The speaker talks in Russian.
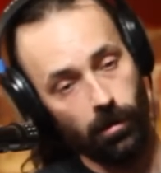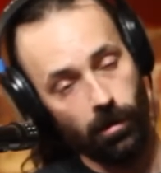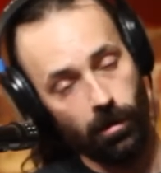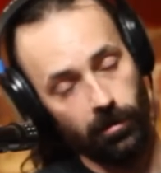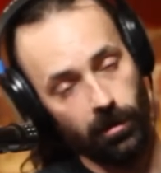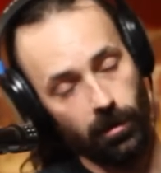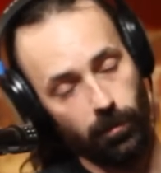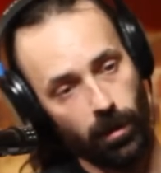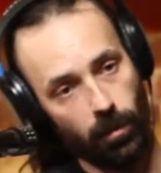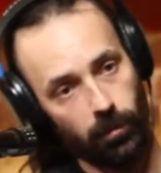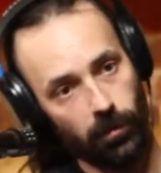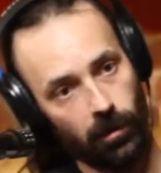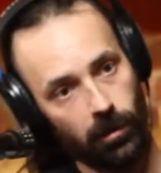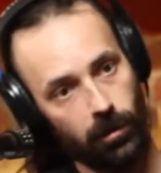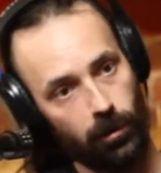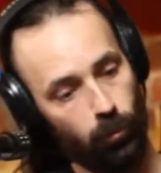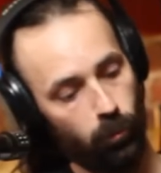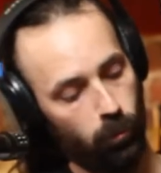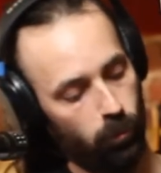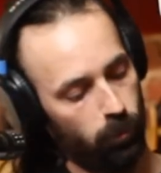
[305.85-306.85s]
Они прям
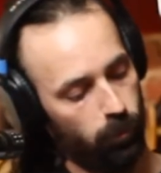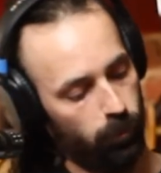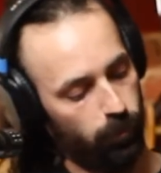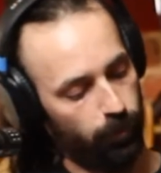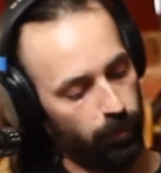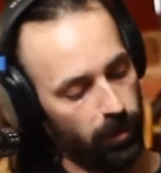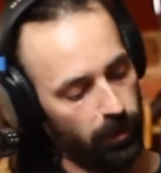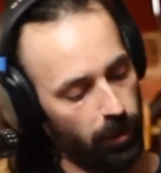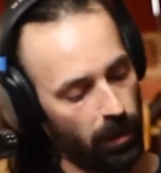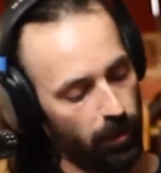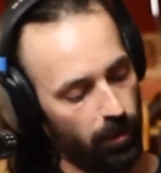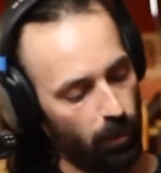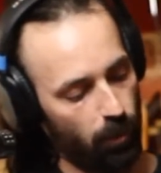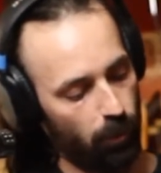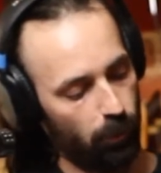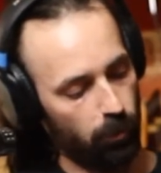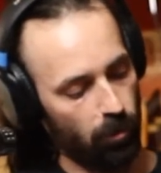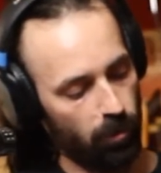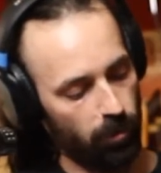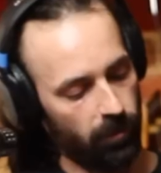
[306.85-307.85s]
такие под
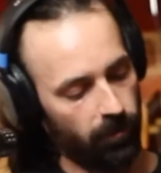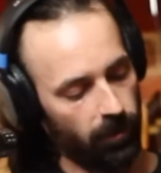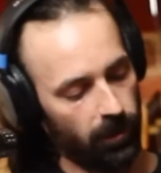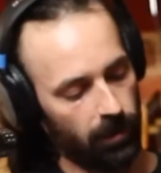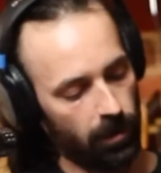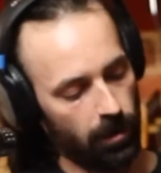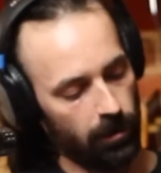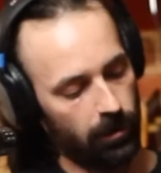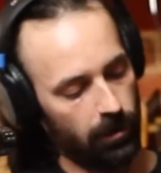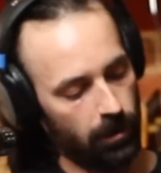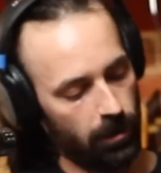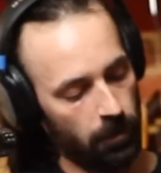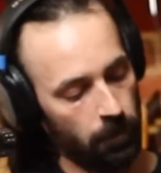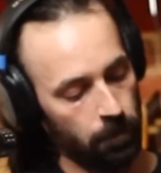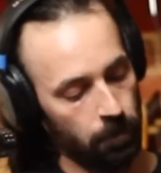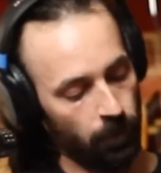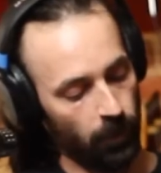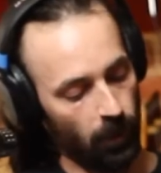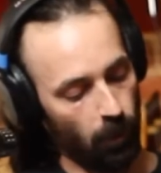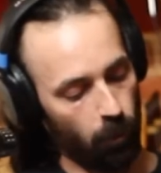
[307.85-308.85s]
прямым углом, квадратные,
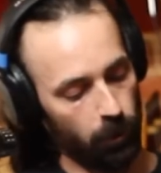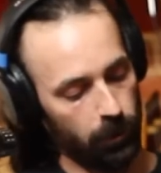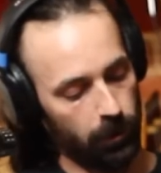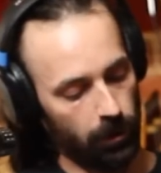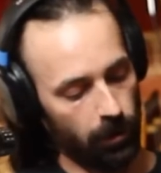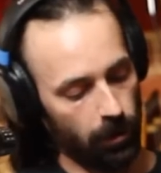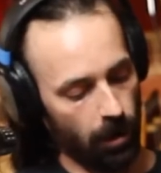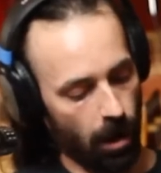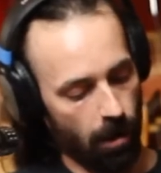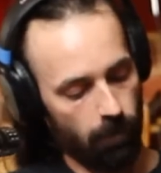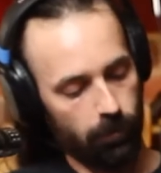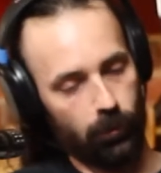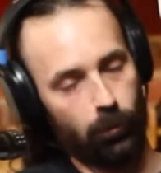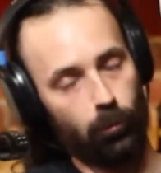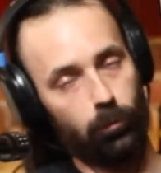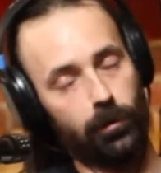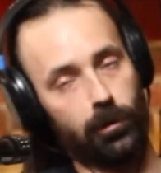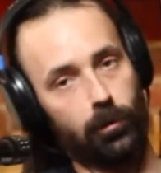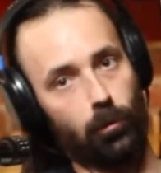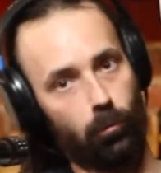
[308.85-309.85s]
острые. А вот
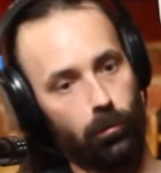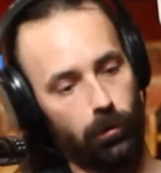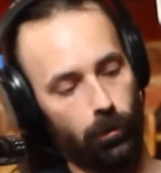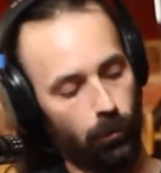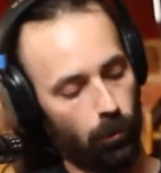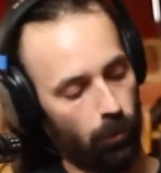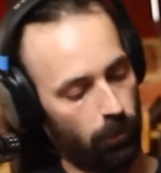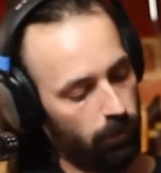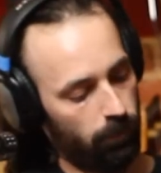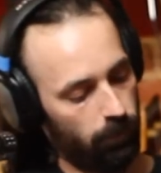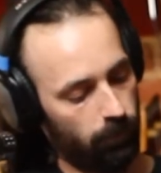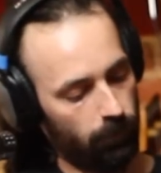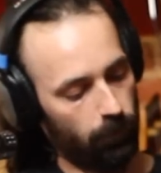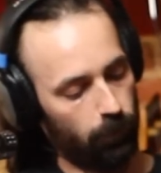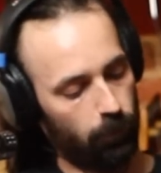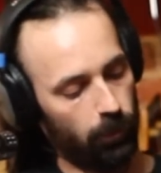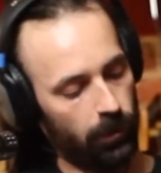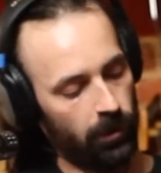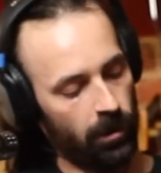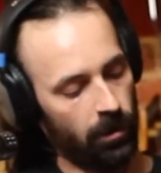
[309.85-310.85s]
тут скруглено,
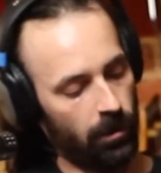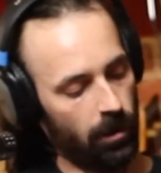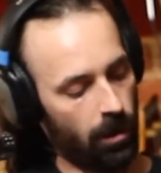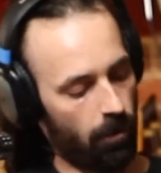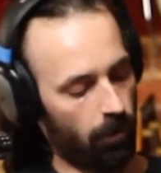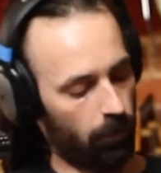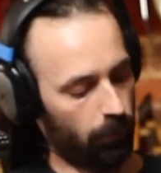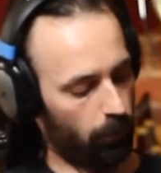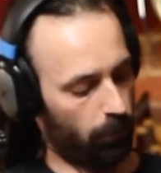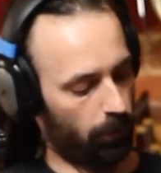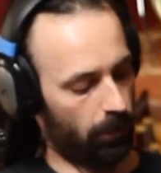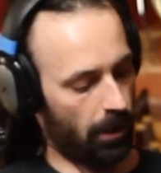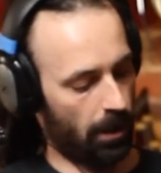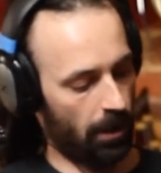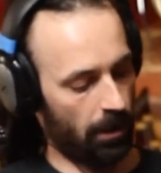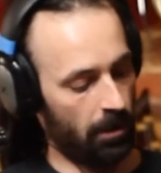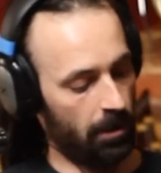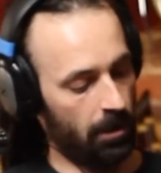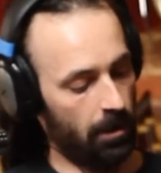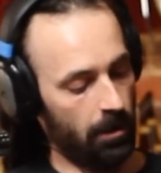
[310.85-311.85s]
вот тут нет, а вот тут
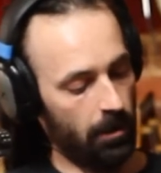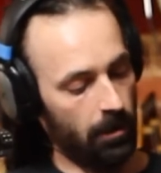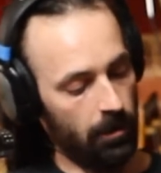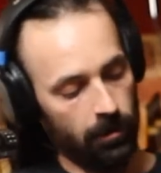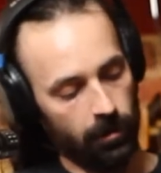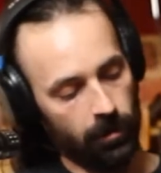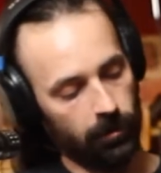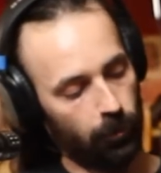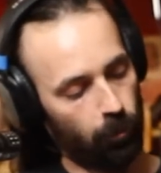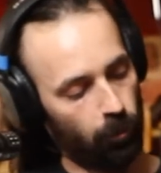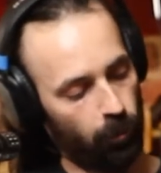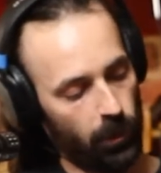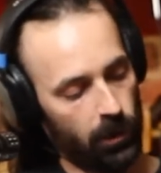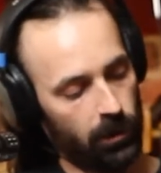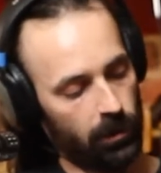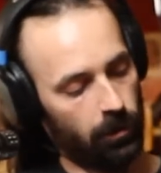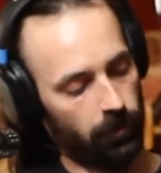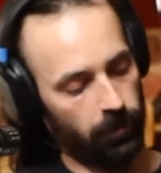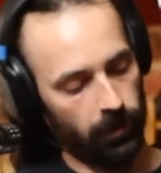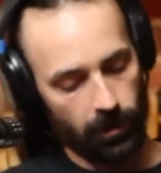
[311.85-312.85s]
да. Когда тут
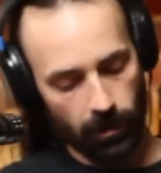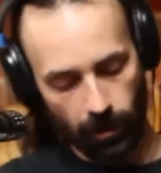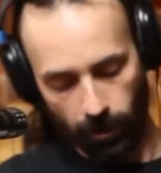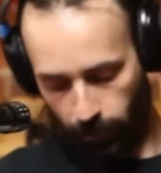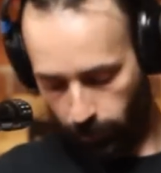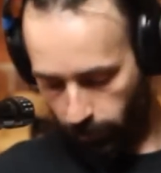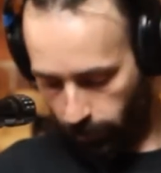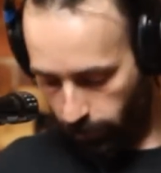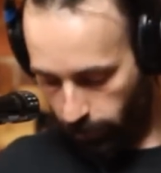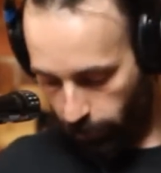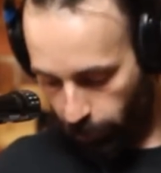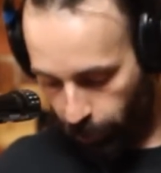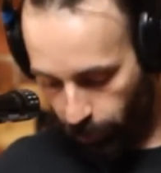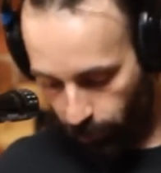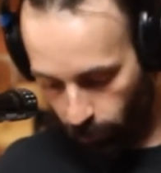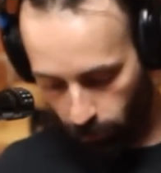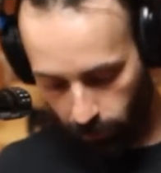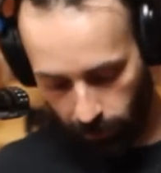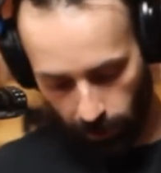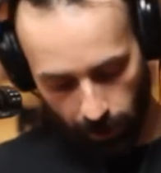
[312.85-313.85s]
место дофига,
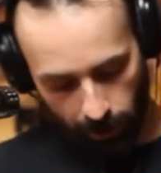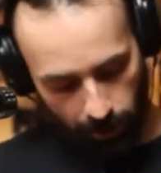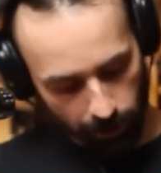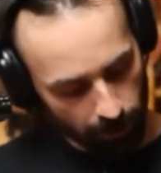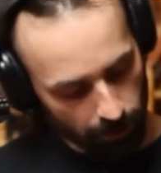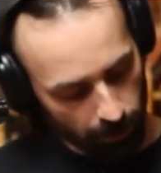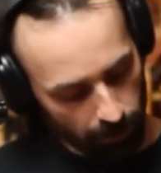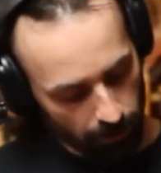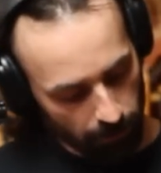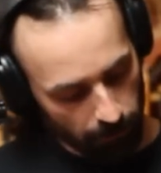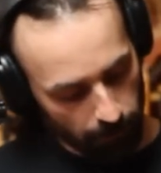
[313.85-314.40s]
Почему так?